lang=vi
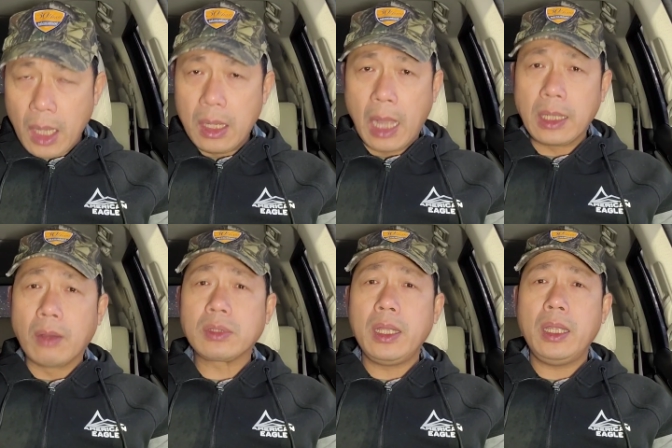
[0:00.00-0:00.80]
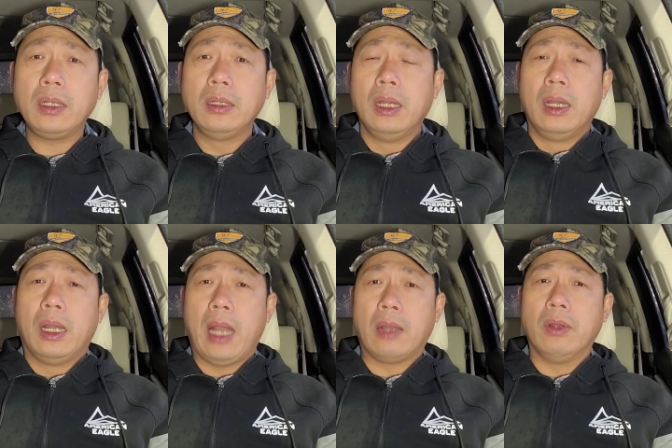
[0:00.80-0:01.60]
lần đầu tiên
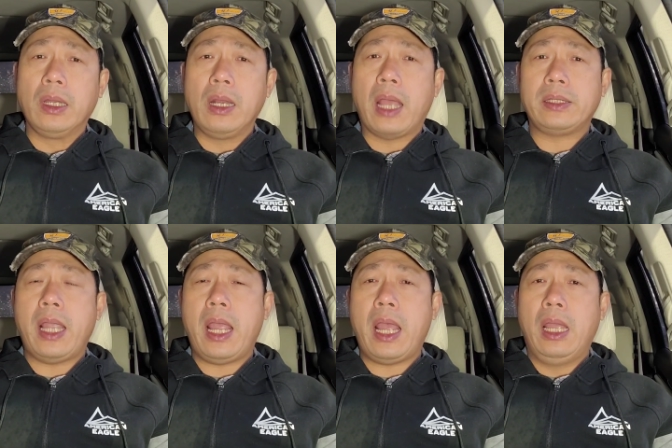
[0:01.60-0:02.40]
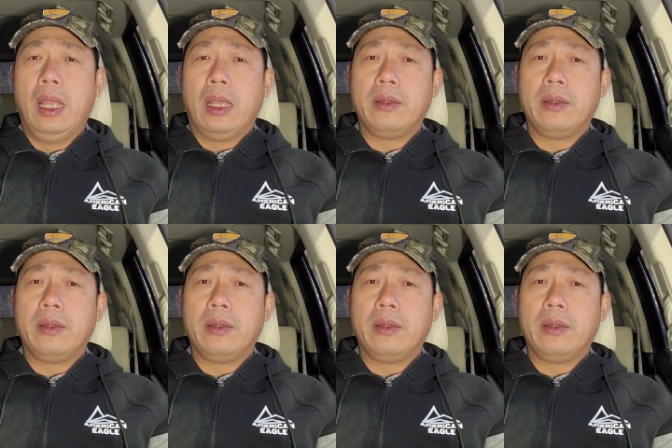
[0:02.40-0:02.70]
đạt nguyễn lái xe